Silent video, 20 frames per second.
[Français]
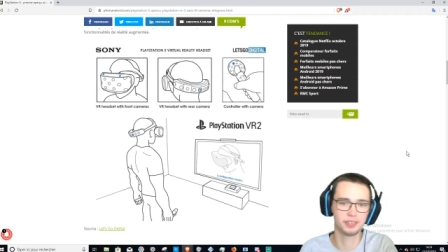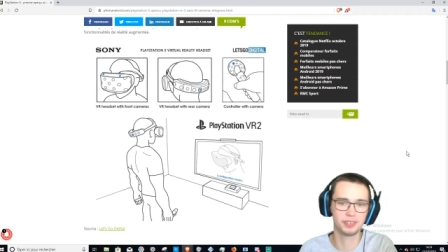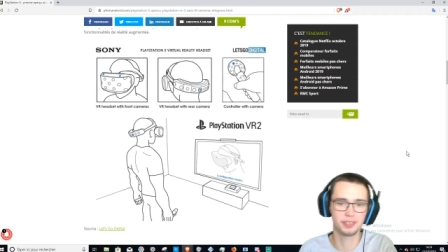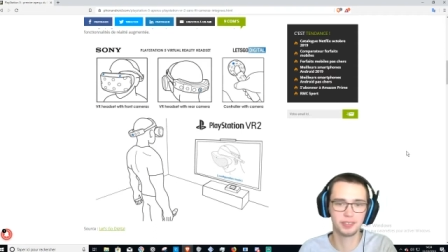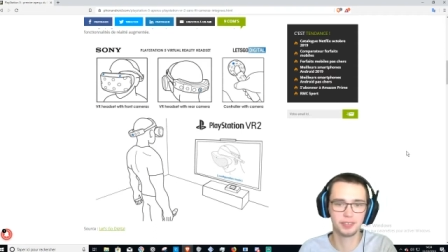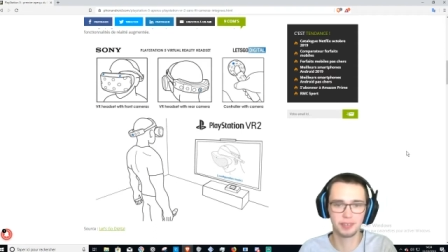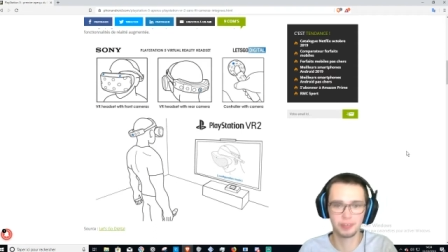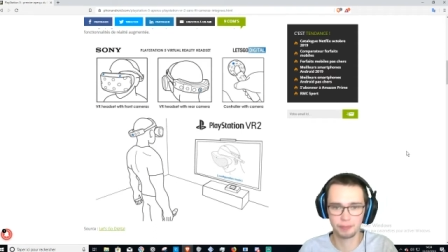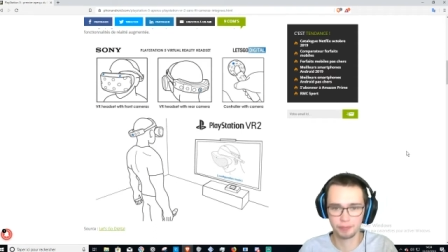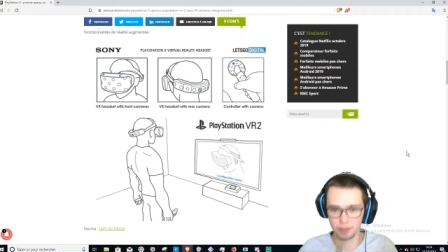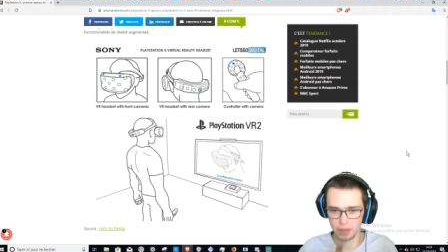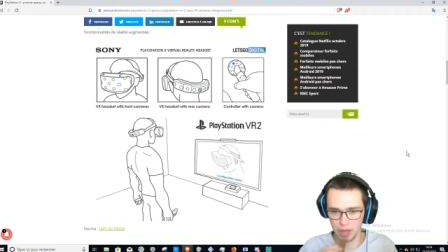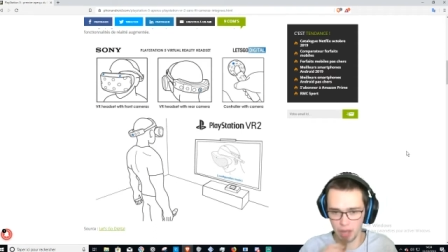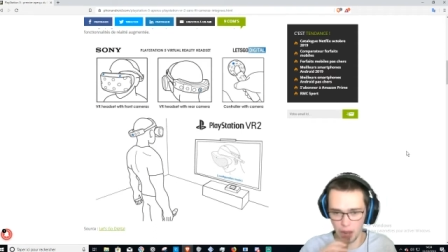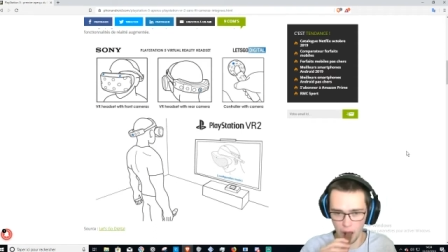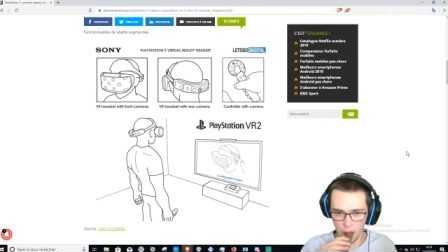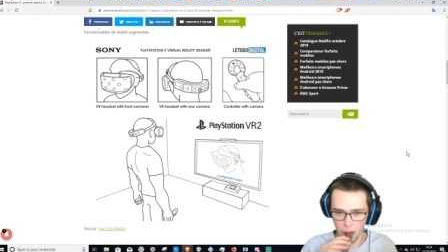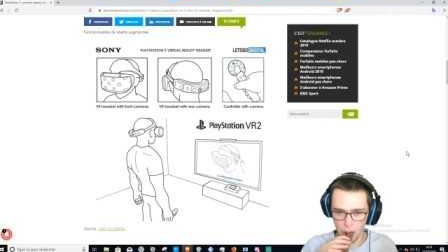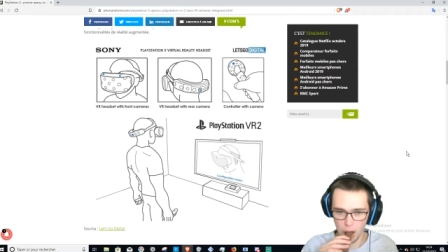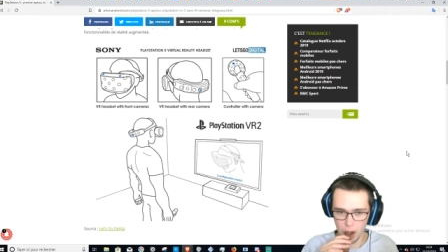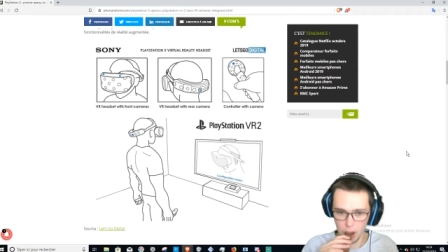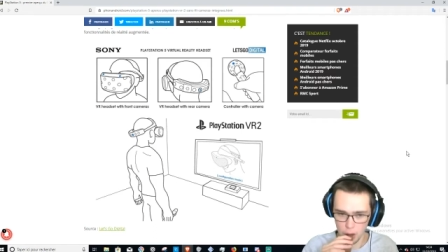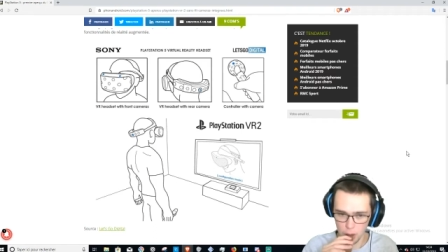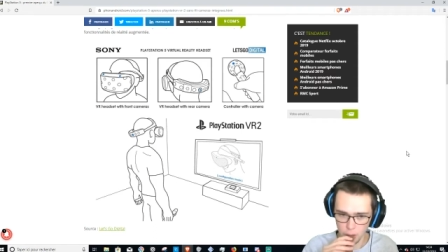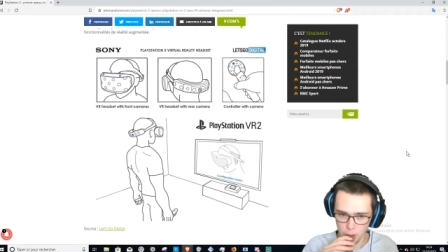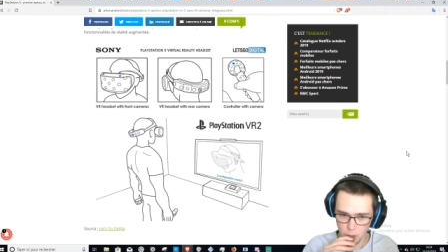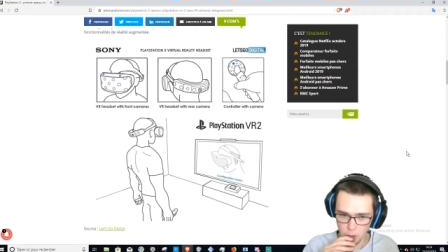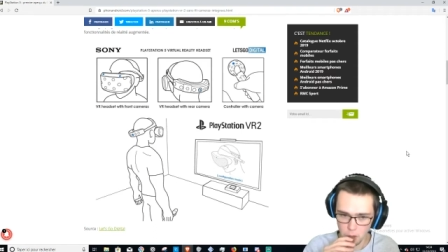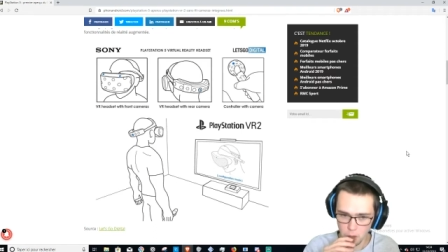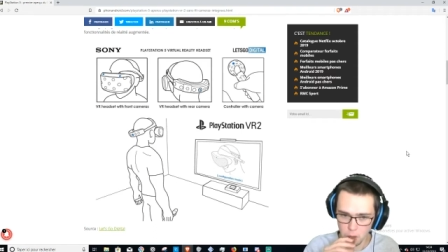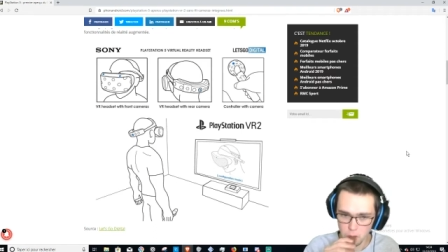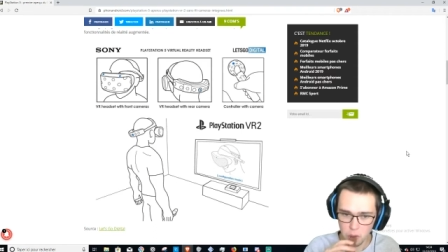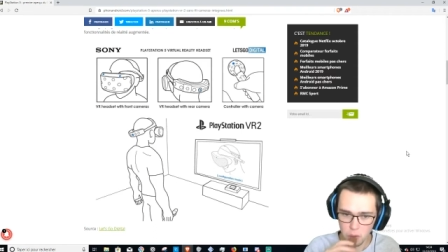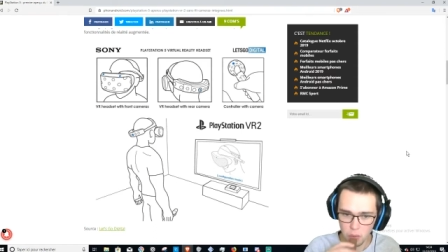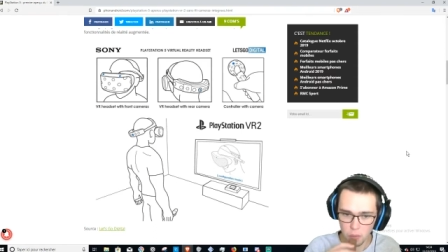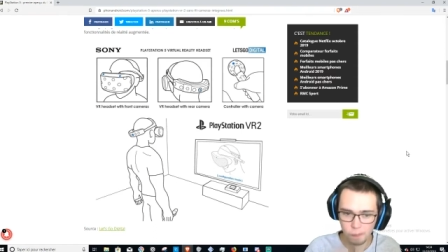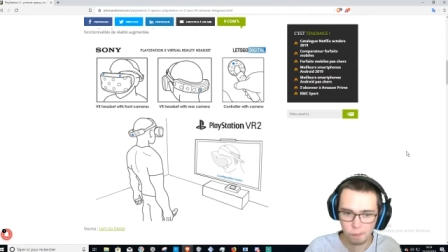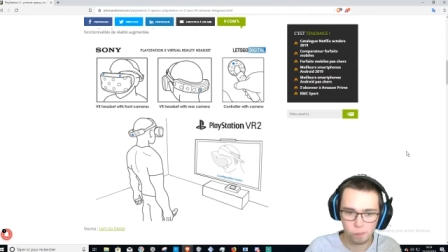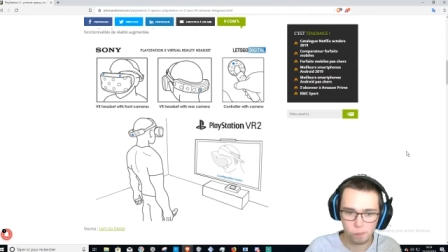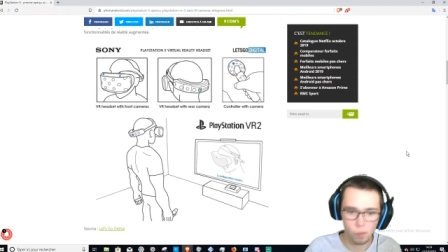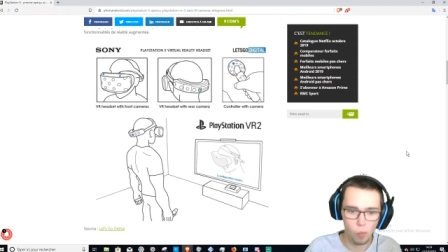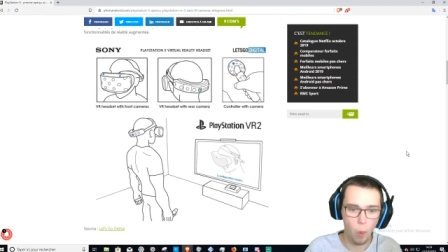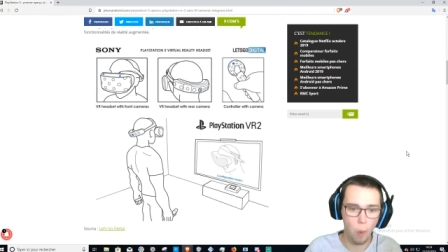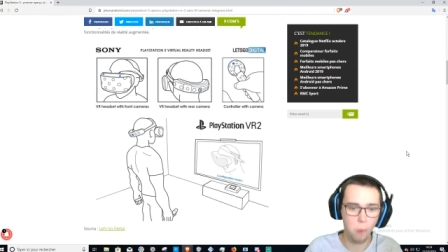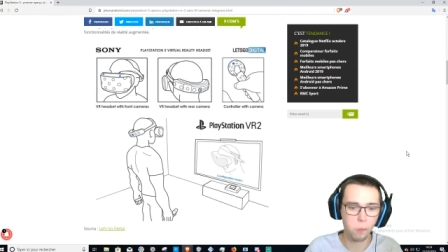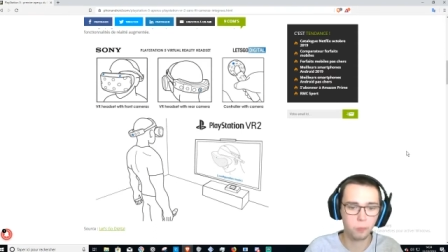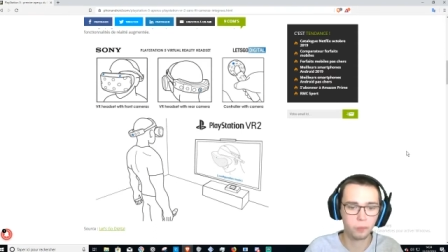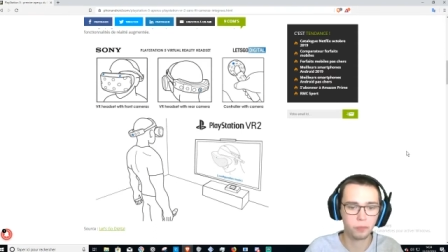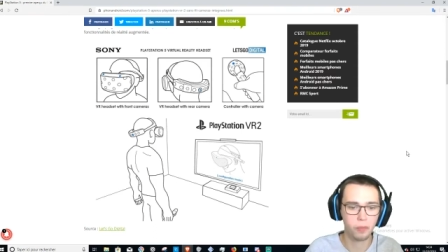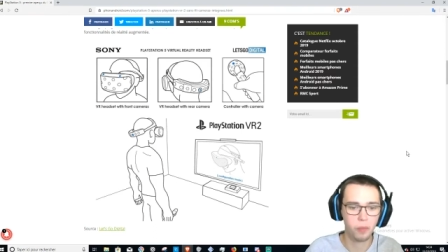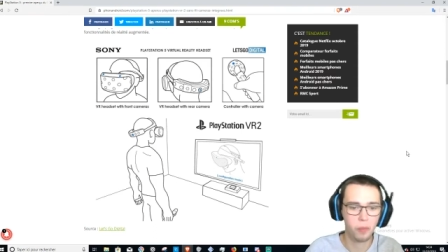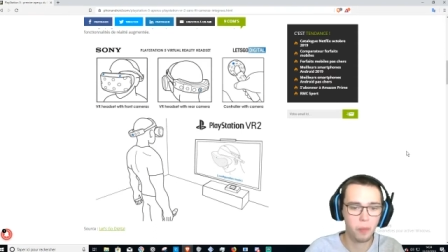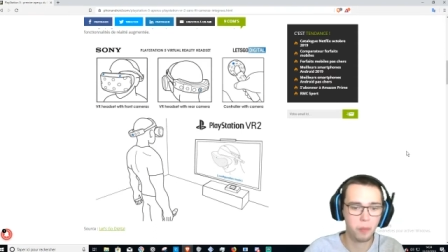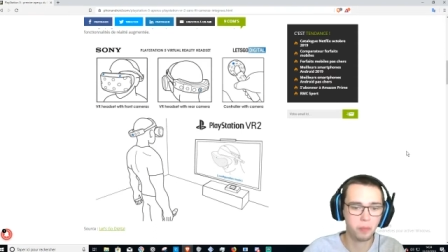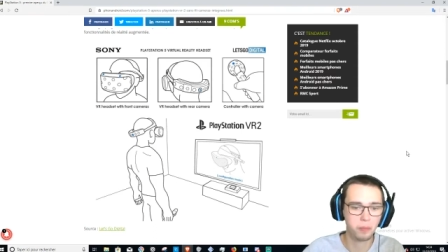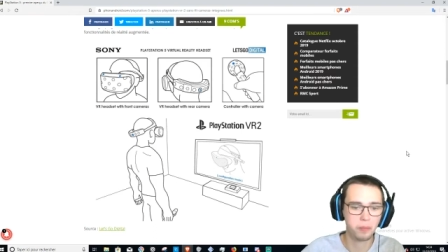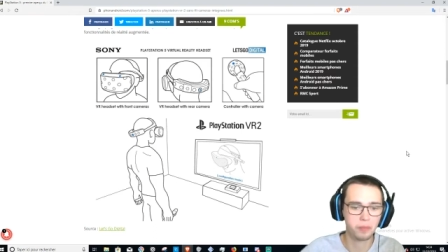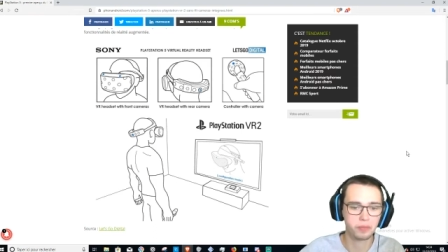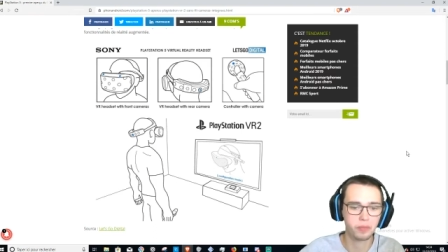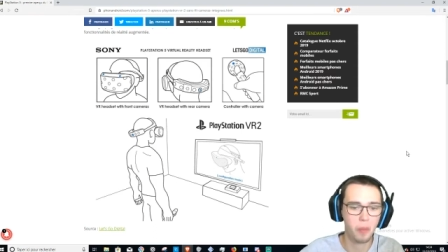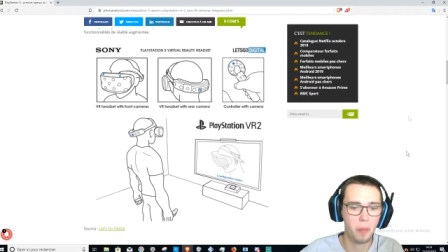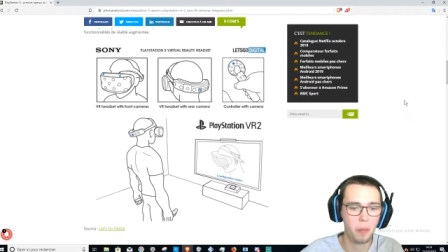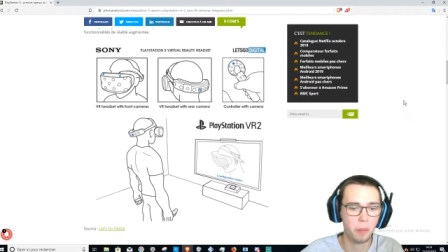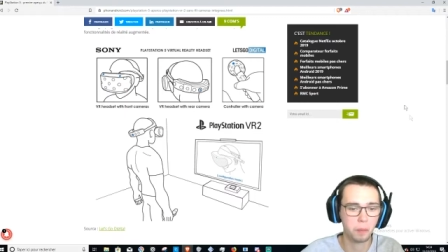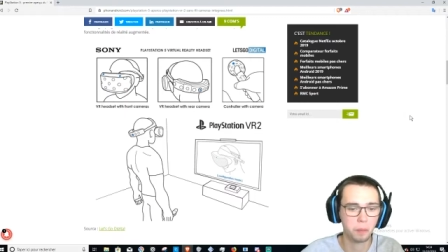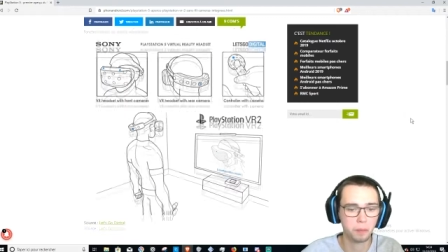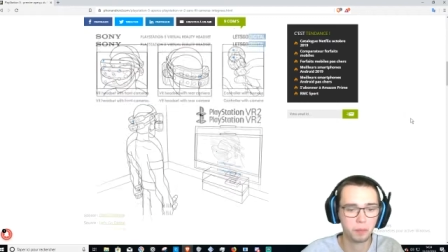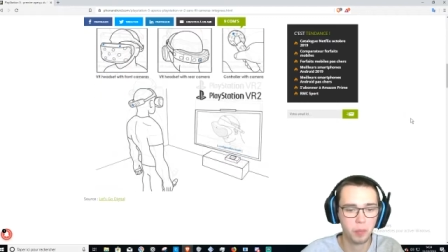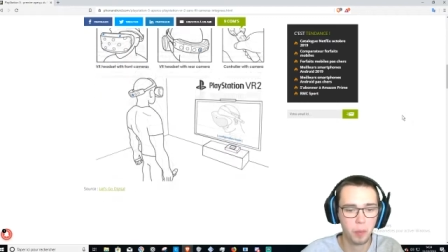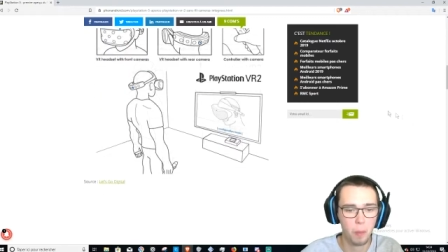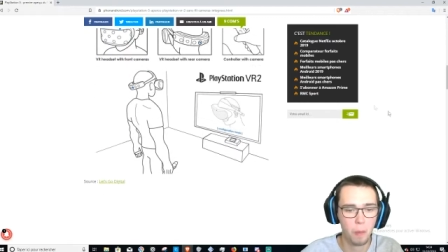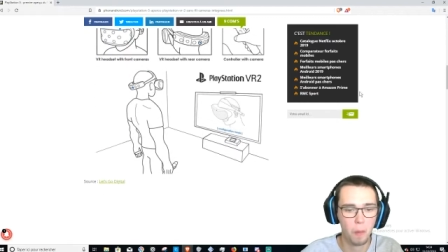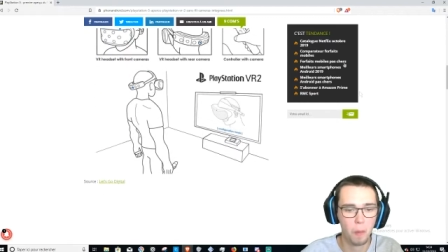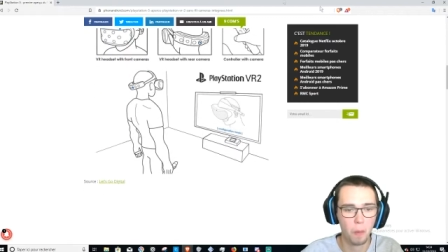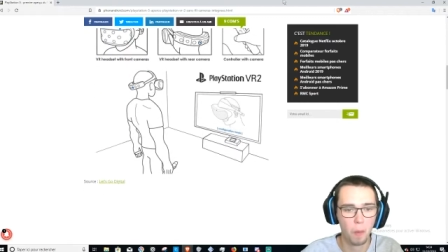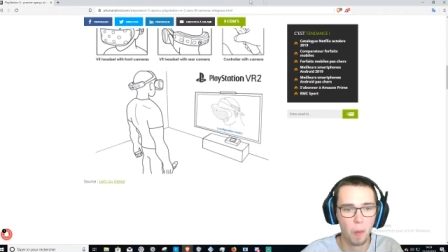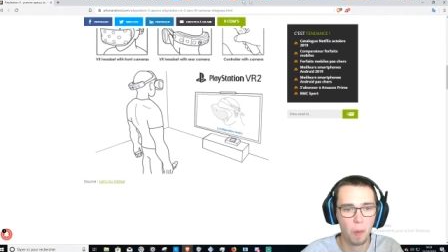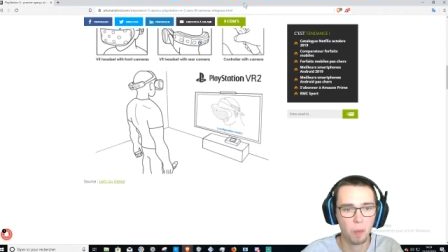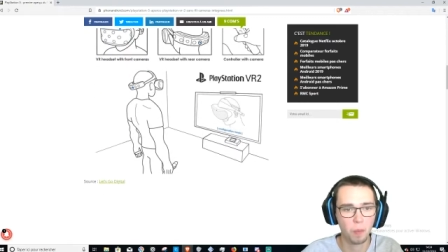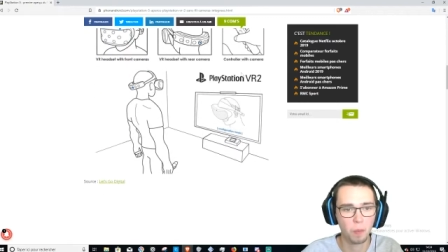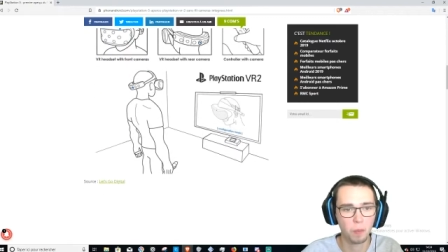récupérer les Wiimotes de la Wii vendu pour les vendre pour la PS5